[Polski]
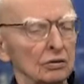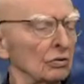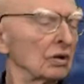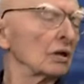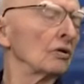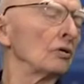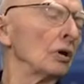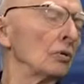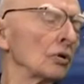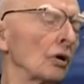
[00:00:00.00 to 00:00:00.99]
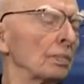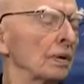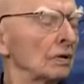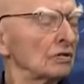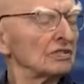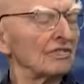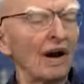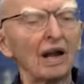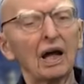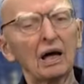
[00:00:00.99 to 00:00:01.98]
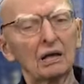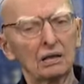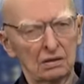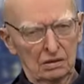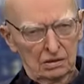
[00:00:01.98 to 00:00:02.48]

które Europę rozwala